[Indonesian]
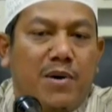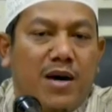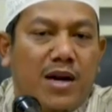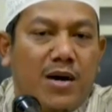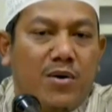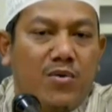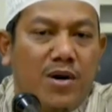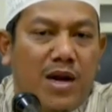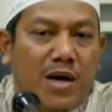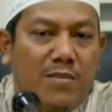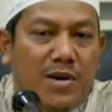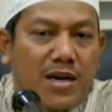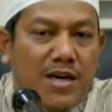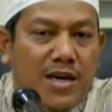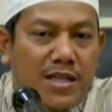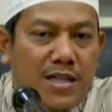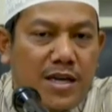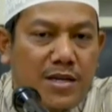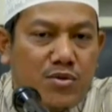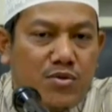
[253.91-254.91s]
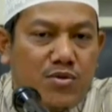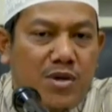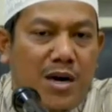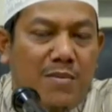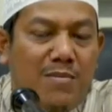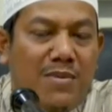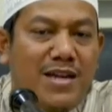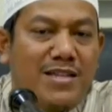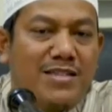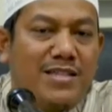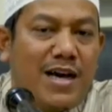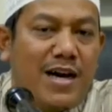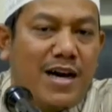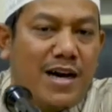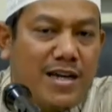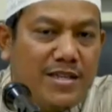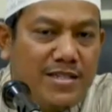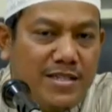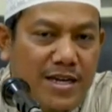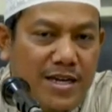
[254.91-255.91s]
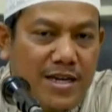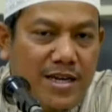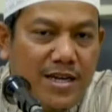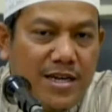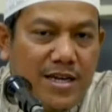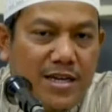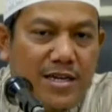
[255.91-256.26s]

para ulama kita sudah meletakkannya